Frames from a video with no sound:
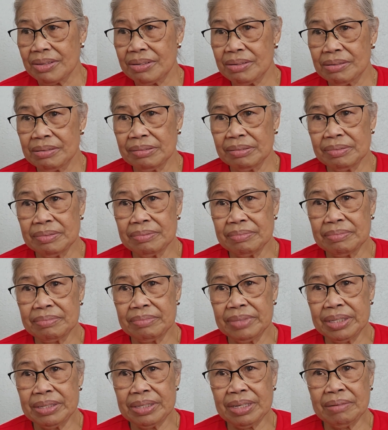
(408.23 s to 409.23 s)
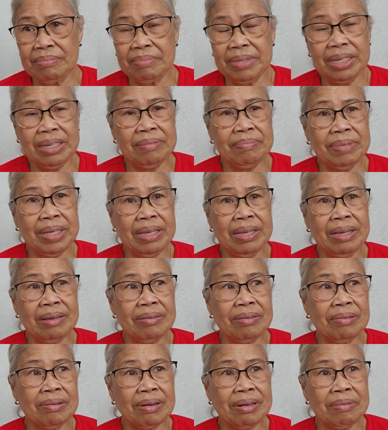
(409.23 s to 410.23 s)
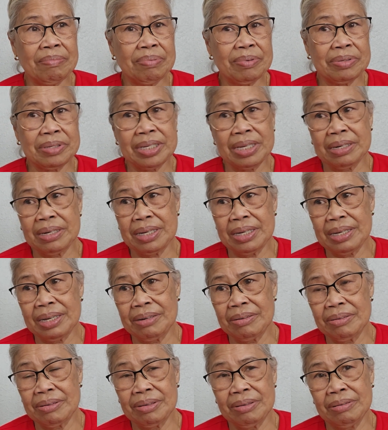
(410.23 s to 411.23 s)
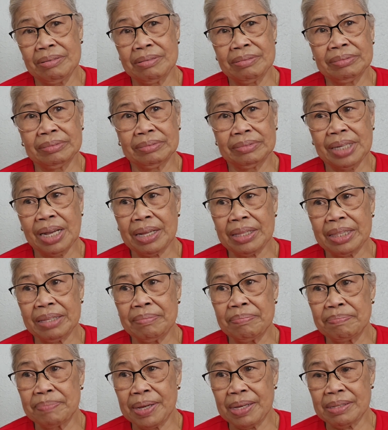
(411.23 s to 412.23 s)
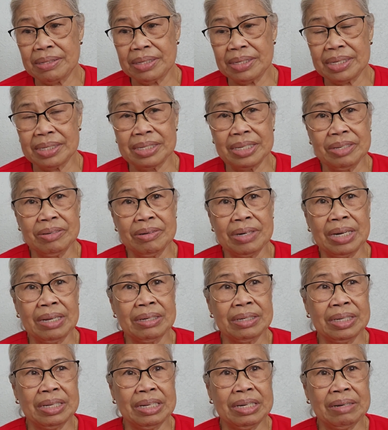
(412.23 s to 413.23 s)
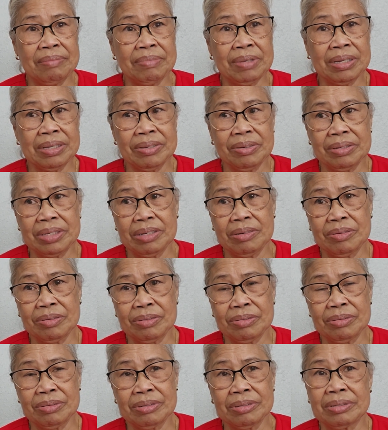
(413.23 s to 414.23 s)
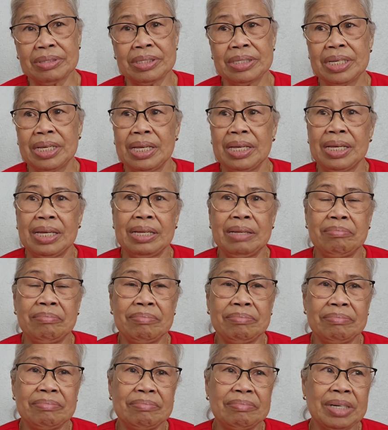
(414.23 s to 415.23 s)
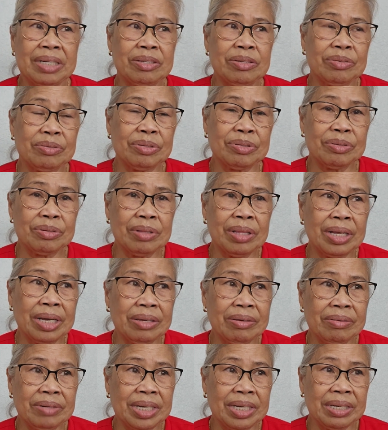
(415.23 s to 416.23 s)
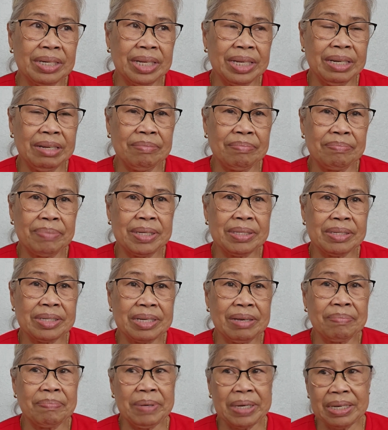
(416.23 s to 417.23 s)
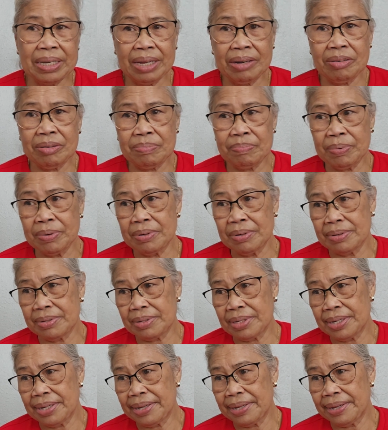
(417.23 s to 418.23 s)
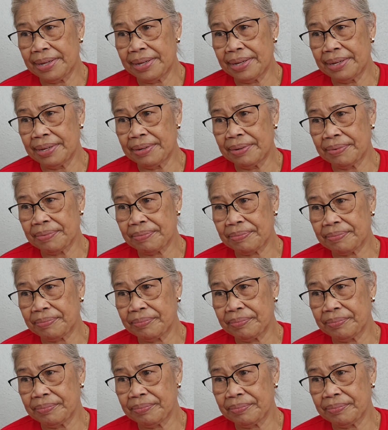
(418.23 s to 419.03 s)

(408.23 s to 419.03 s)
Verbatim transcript: So, minsan binibigyan ko rin po siya ng ano, yung active pants kasi yun lang din naman yung sinusuot. Magsusuot lang yun ng denim pants kapag ano po, uh,